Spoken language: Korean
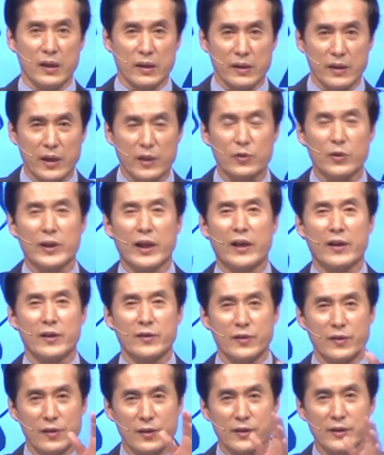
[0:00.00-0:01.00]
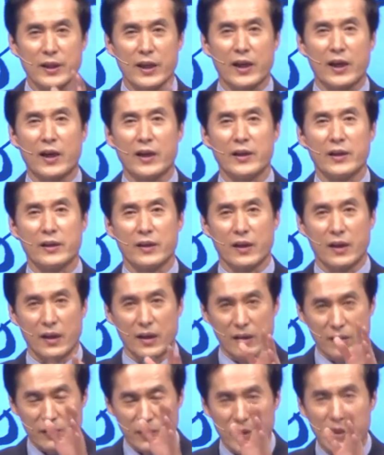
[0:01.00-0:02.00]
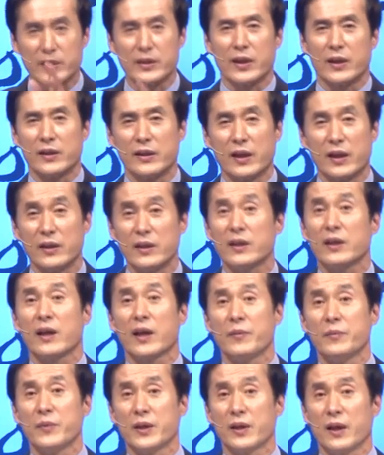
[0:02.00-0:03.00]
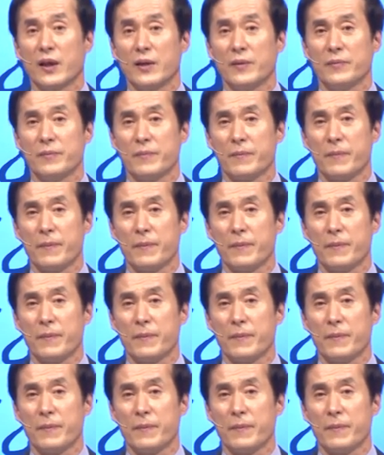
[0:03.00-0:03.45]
그래도 나는 너를 사랑하니까 괜찮다 이렇게 합니까?